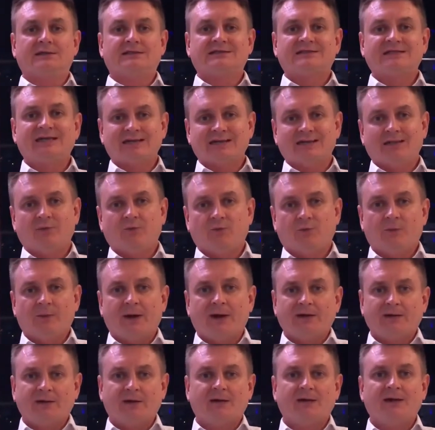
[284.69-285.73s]
ценные
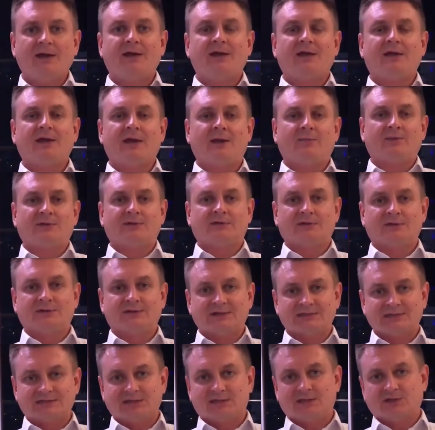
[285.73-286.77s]
бумаги Geek Capital
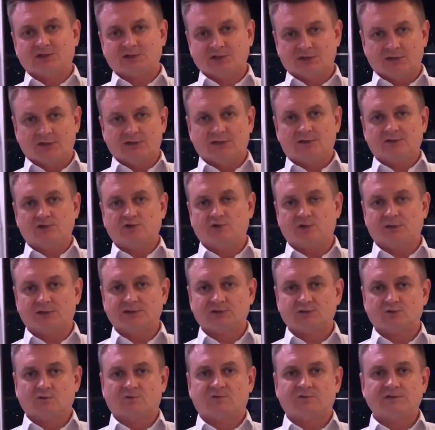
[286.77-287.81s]
достаточно хорошо
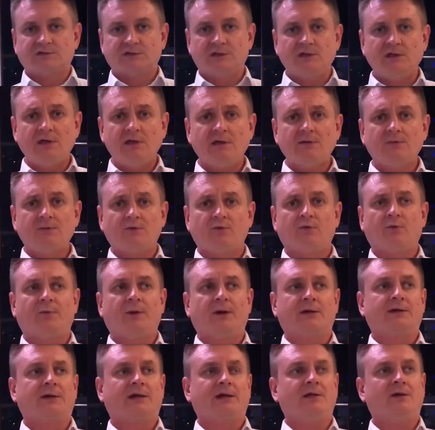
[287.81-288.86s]
растут в цене, ну,
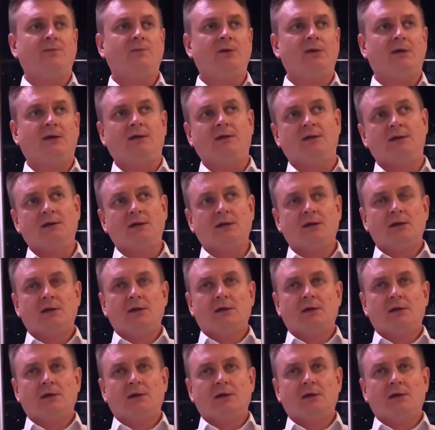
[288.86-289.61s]
по крайней мере,